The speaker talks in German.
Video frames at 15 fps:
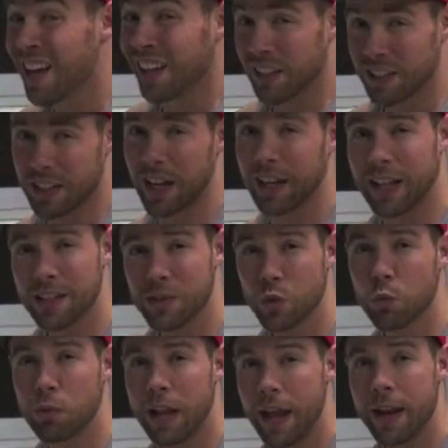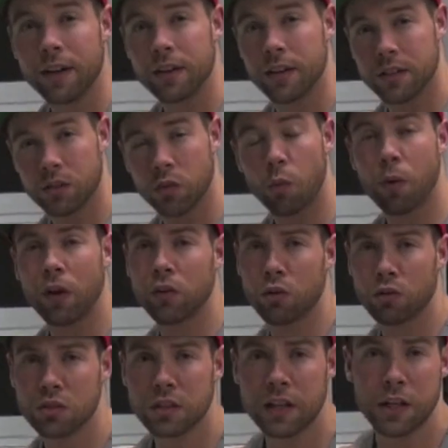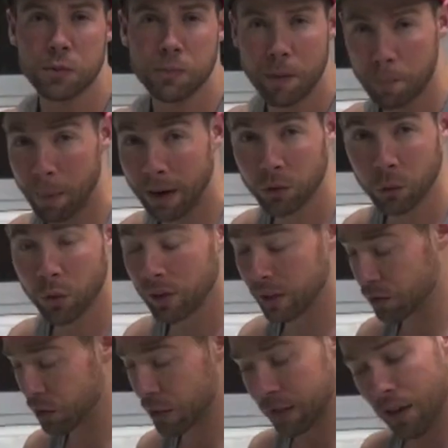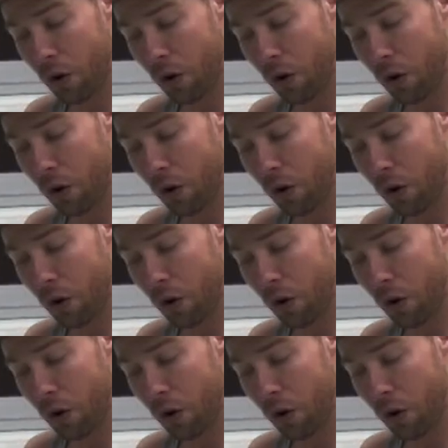Das kann ganz übel enden. Das ist auch genau das gleiche beim Bankdrücken. Da solltet